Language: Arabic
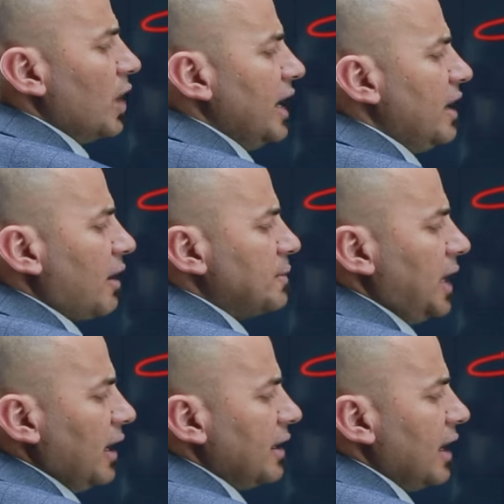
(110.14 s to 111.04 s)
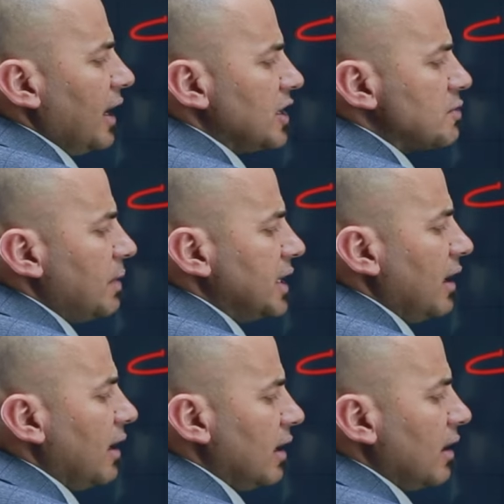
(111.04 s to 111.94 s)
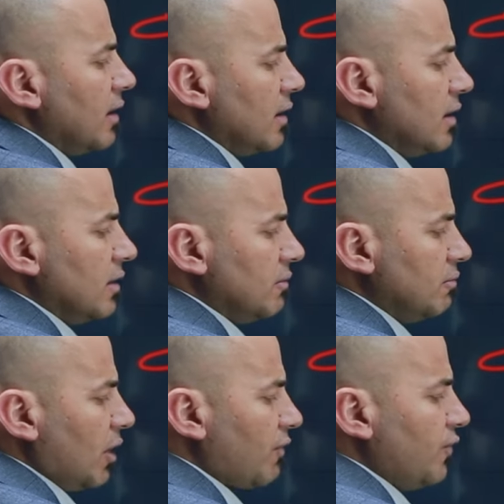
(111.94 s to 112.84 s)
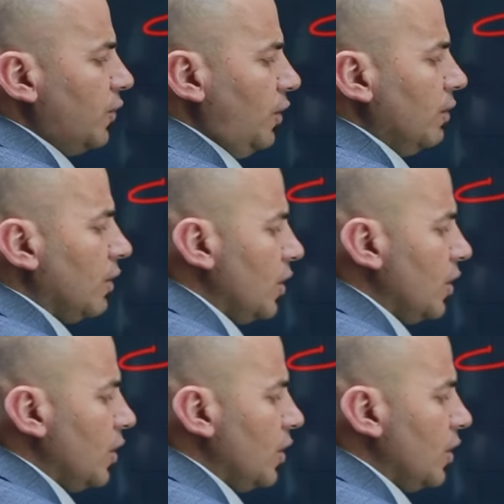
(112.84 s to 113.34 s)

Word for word: وهي عربت على انها ايش بدل مرفوع